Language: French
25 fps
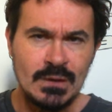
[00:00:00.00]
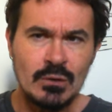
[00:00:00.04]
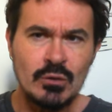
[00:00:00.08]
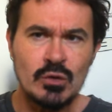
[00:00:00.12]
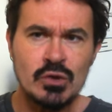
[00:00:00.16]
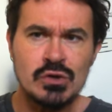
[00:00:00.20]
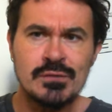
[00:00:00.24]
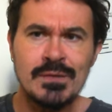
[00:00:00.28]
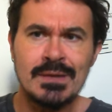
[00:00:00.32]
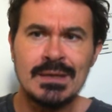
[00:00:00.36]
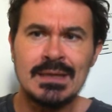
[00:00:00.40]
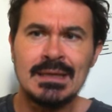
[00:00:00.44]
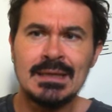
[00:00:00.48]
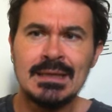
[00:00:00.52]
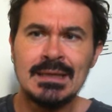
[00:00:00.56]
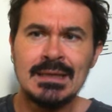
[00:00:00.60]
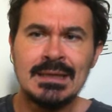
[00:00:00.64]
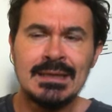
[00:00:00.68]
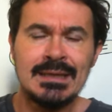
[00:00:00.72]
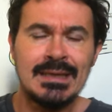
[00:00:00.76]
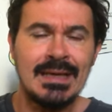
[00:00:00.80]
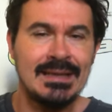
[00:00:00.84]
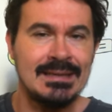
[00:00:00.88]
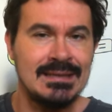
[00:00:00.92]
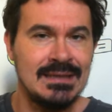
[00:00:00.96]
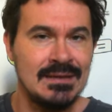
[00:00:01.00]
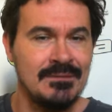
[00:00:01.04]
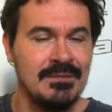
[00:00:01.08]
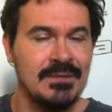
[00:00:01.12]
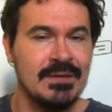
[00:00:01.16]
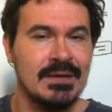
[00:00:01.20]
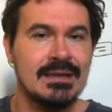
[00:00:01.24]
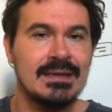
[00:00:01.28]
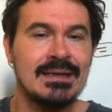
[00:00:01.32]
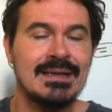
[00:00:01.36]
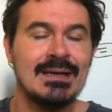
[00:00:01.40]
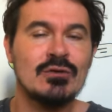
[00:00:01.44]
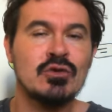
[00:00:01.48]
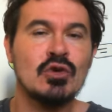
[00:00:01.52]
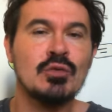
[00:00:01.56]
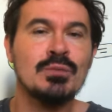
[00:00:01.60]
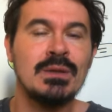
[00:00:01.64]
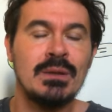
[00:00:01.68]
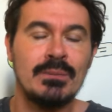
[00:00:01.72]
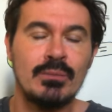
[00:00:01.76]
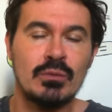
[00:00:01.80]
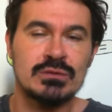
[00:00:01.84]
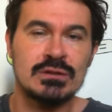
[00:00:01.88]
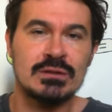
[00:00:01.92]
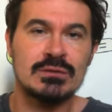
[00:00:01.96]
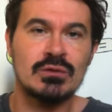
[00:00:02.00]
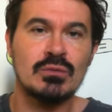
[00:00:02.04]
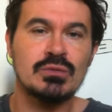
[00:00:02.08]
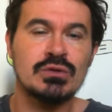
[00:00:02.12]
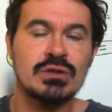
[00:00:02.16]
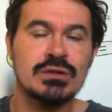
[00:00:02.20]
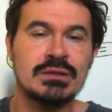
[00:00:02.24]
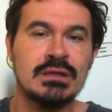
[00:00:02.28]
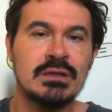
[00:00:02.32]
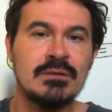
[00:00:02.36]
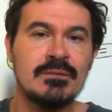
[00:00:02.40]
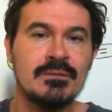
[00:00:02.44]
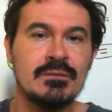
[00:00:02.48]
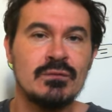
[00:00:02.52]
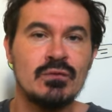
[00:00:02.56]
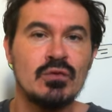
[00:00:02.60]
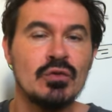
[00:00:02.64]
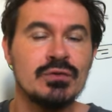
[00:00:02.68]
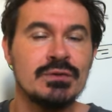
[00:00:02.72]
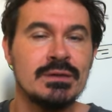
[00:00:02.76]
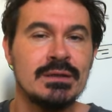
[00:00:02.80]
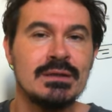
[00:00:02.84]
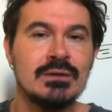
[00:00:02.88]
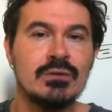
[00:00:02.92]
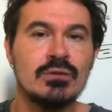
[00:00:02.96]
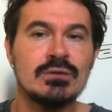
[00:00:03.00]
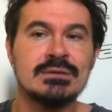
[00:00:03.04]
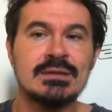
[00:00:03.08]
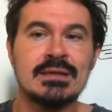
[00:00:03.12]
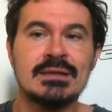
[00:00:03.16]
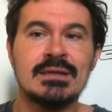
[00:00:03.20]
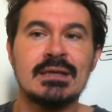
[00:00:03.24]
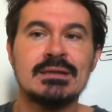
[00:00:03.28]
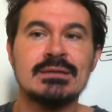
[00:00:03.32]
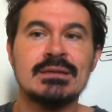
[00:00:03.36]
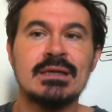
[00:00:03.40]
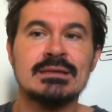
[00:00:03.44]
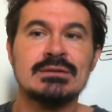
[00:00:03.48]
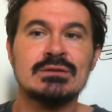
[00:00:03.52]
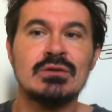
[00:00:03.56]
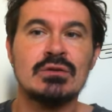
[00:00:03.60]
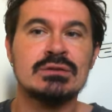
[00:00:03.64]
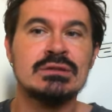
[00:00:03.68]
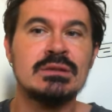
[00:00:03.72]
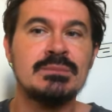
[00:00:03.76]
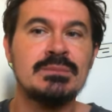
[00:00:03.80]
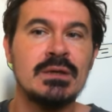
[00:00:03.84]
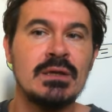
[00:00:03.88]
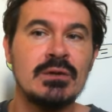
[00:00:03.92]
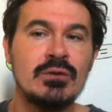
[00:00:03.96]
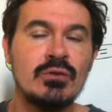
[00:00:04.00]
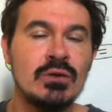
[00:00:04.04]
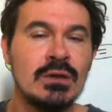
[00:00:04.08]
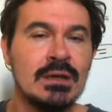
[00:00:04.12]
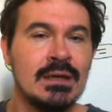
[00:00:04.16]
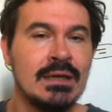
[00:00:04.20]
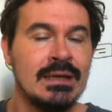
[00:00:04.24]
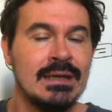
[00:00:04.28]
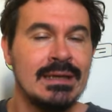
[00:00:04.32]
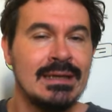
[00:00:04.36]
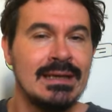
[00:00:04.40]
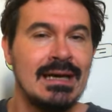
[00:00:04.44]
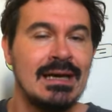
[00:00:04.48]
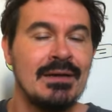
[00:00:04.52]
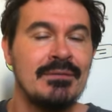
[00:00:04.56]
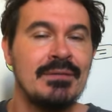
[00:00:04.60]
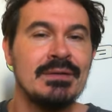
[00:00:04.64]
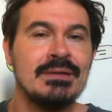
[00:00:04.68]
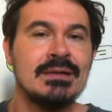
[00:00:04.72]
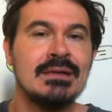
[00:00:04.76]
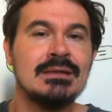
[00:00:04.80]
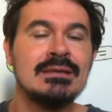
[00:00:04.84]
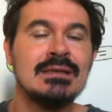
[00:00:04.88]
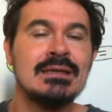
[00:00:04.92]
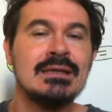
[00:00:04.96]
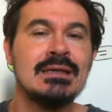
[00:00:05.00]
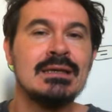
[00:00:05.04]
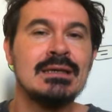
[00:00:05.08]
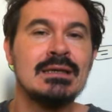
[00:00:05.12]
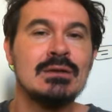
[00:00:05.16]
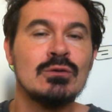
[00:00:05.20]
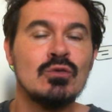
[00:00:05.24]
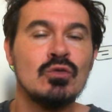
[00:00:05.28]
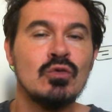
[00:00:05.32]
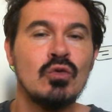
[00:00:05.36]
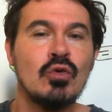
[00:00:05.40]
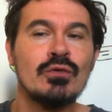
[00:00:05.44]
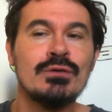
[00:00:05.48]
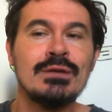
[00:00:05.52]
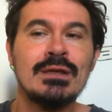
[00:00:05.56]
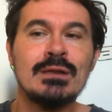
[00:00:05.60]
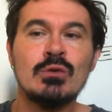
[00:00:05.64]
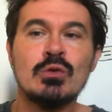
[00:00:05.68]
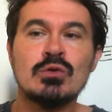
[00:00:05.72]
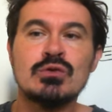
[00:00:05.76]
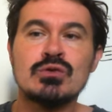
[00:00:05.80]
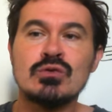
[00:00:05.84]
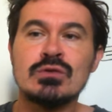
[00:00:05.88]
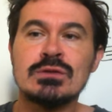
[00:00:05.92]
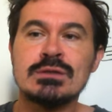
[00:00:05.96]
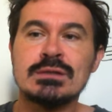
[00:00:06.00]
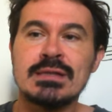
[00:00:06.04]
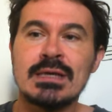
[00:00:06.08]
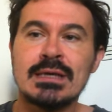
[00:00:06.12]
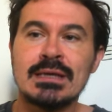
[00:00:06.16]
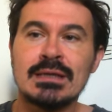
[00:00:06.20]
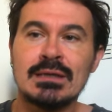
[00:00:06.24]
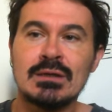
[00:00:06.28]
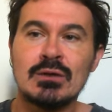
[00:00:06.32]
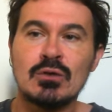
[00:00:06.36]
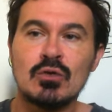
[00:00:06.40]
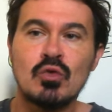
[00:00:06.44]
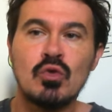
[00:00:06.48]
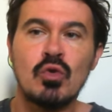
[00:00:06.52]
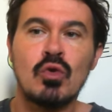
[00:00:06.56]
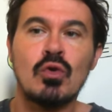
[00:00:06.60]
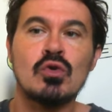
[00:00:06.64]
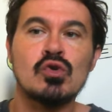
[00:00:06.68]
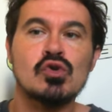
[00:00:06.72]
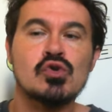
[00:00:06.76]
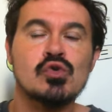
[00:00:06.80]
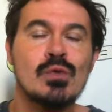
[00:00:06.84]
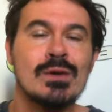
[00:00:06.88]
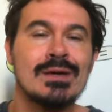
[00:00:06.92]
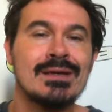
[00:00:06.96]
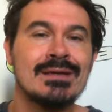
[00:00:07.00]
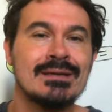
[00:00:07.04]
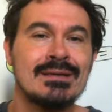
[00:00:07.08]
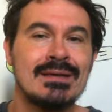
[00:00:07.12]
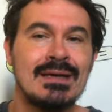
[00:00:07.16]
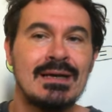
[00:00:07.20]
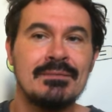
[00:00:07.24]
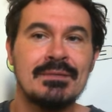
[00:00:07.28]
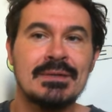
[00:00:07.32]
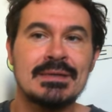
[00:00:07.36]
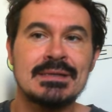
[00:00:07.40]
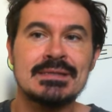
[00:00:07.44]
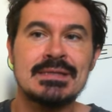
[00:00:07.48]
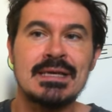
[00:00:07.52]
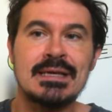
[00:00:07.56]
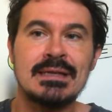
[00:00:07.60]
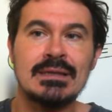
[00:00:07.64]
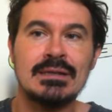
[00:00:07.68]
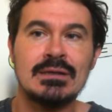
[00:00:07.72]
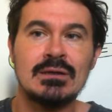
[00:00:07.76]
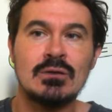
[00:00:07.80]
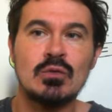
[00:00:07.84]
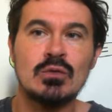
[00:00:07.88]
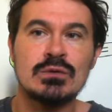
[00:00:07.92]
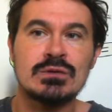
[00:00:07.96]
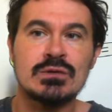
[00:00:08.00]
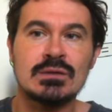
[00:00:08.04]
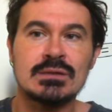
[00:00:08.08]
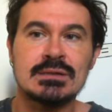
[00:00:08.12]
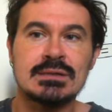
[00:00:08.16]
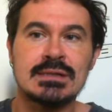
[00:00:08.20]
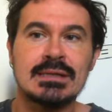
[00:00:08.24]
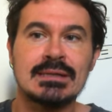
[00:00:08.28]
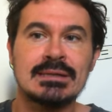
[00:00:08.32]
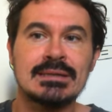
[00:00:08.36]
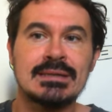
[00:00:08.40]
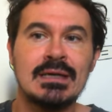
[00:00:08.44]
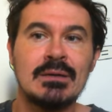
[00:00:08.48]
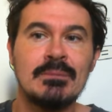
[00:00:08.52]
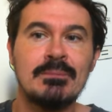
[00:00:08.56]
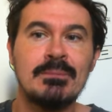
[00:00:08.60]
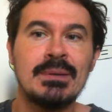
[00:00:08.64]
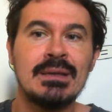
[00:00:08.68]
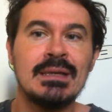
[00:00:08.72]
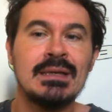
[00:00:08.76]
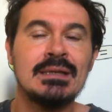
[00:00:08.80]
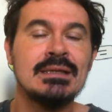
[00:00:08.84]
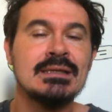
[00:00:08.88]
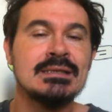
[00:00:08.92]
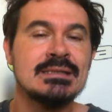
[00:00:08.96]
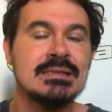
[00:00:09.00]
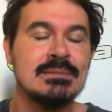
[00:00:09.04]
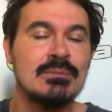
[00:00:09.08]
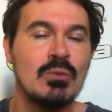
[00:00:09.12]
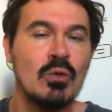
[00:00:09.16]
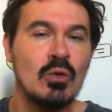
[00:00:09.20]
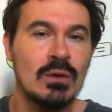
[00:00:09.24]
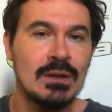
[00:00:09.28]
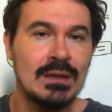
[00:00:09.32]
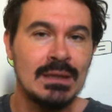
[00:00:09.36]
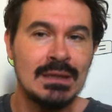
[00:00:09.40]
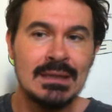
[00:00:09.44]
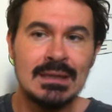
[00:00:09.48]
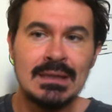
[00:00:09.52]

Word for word: Le cheval déféré des quatre pieds pour cet objectif, notez que sa dernière sortie pieds nus avait été couronnée de succès courant juin à Vincennes, le 105 Bellinissimo.